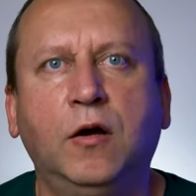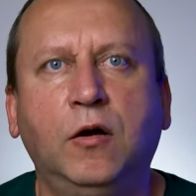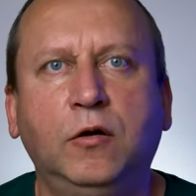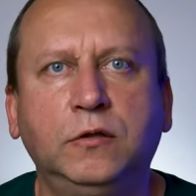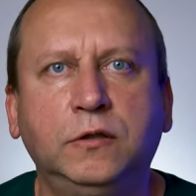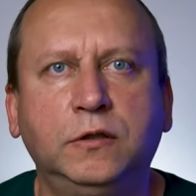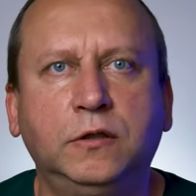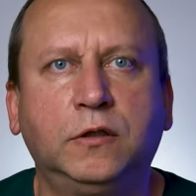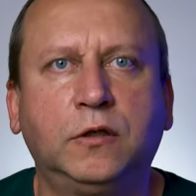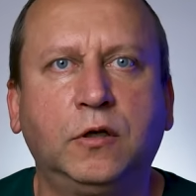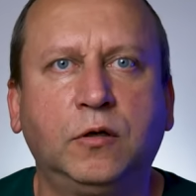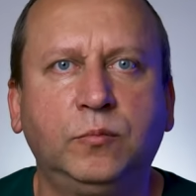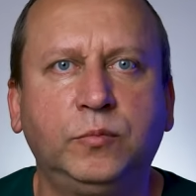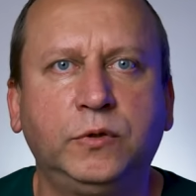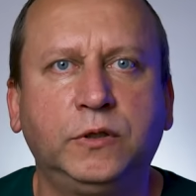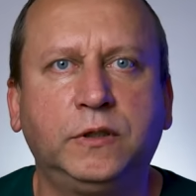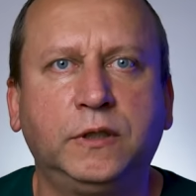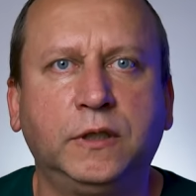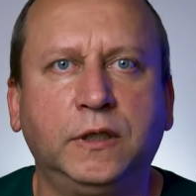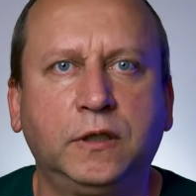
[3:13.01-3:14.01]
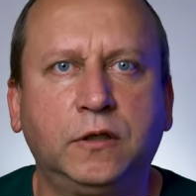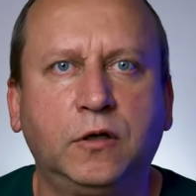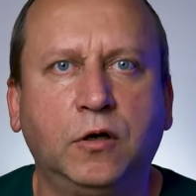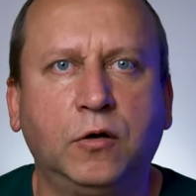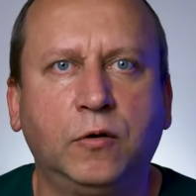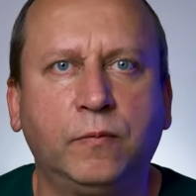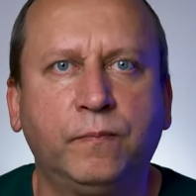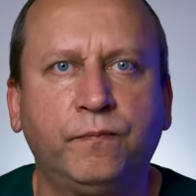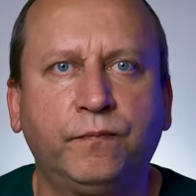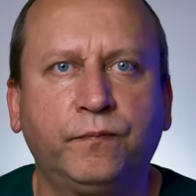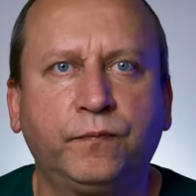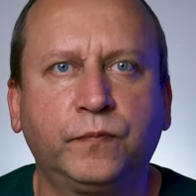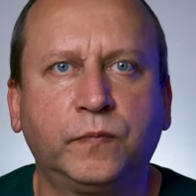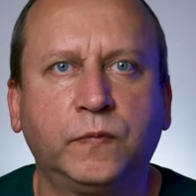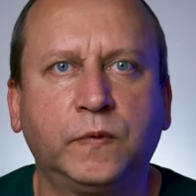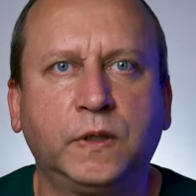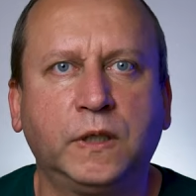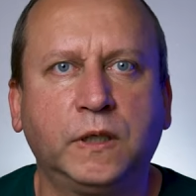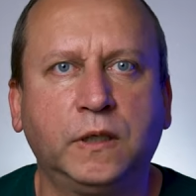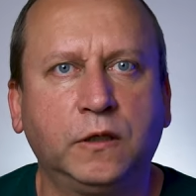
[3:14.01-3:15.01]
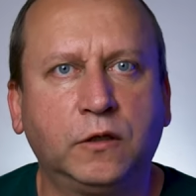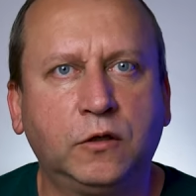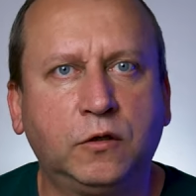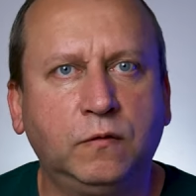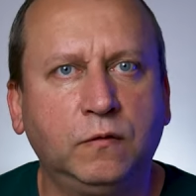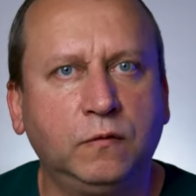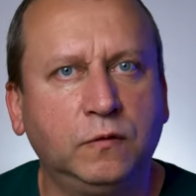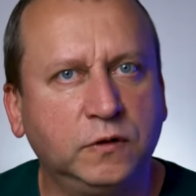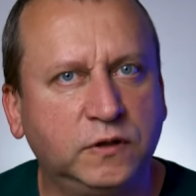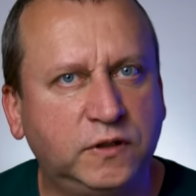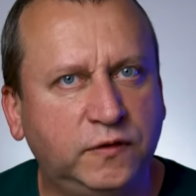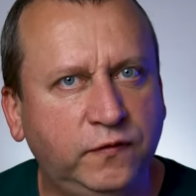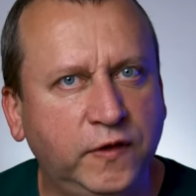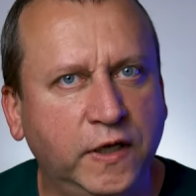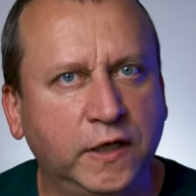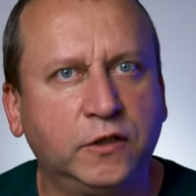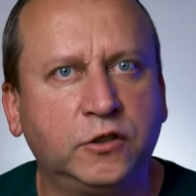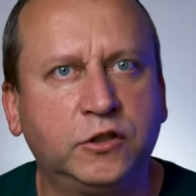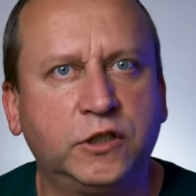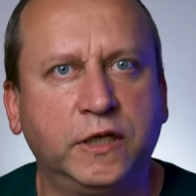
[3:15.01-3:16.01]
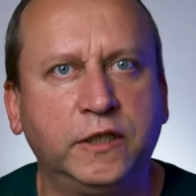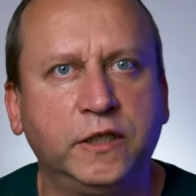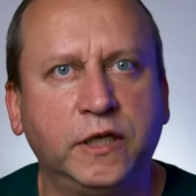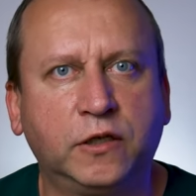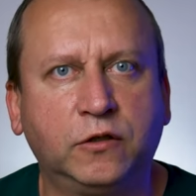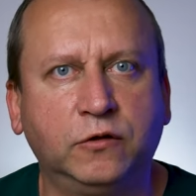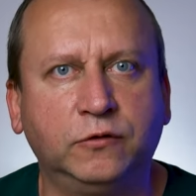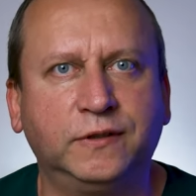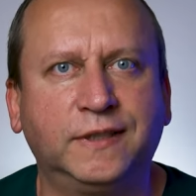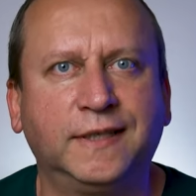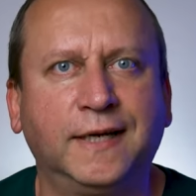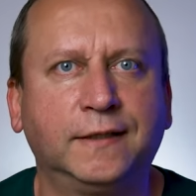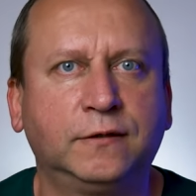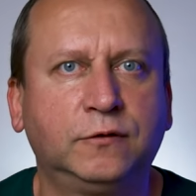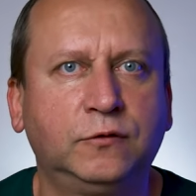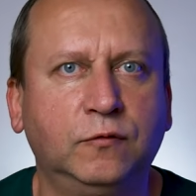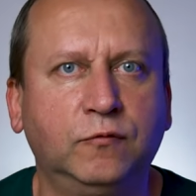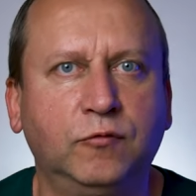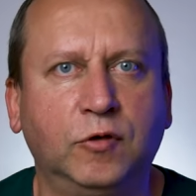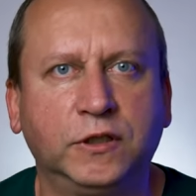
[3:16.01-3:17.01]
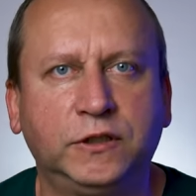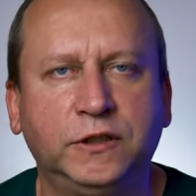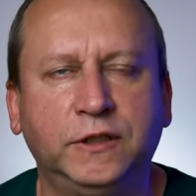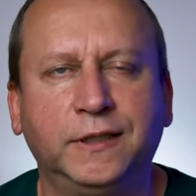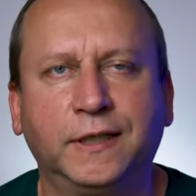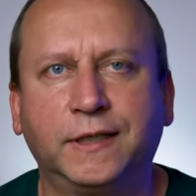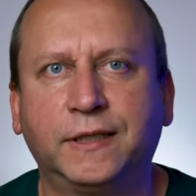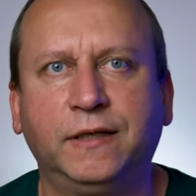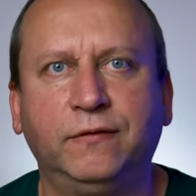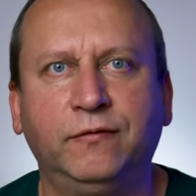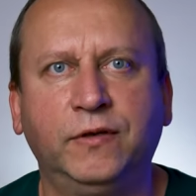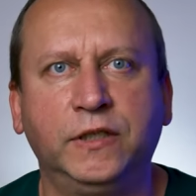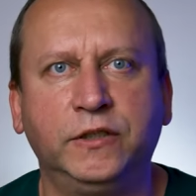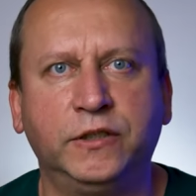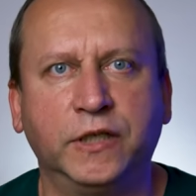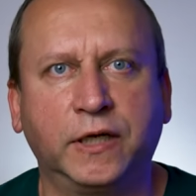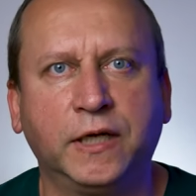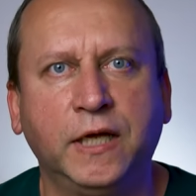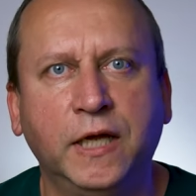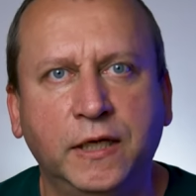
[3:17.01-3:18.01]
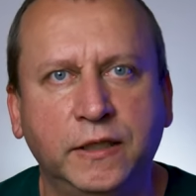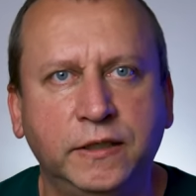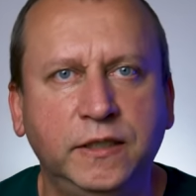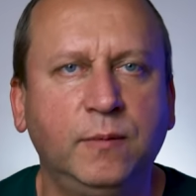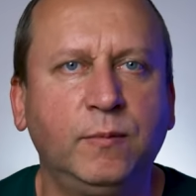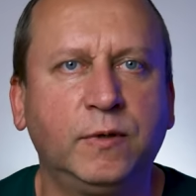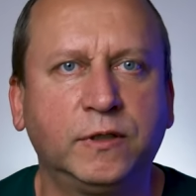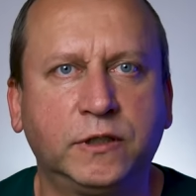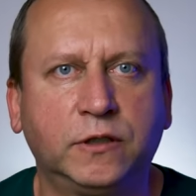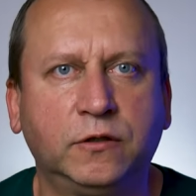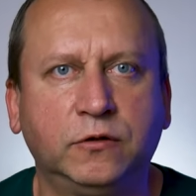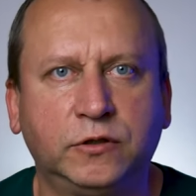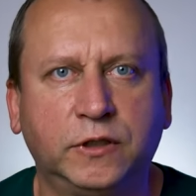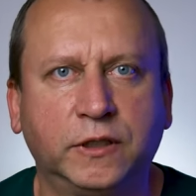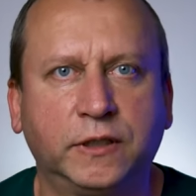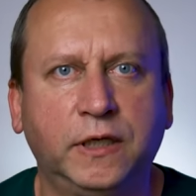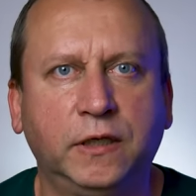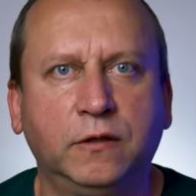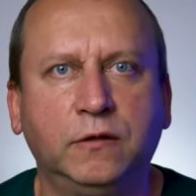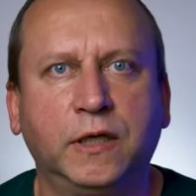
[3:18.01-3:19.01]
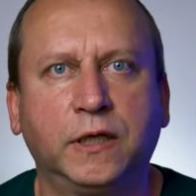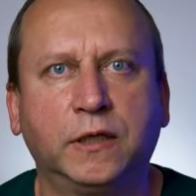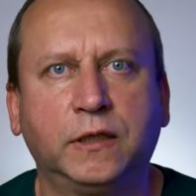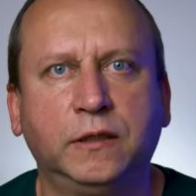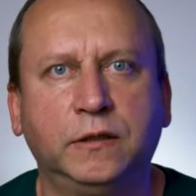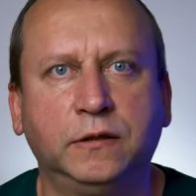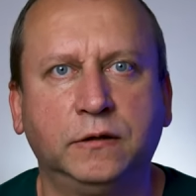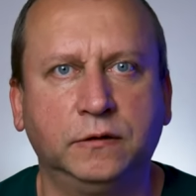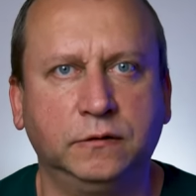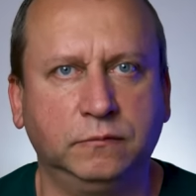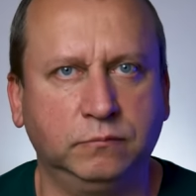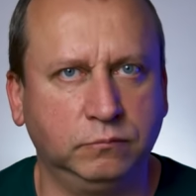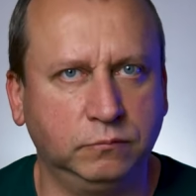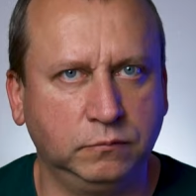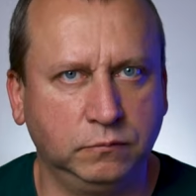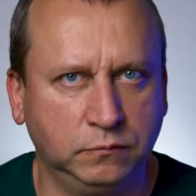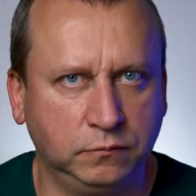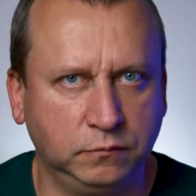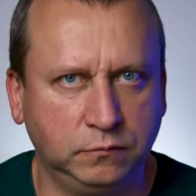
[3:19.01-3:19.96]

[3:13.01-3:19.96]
On robi tylko mm, zwiększenie kontrastu właśnie na krawędziach. Nie ma czegoś takiego jak y,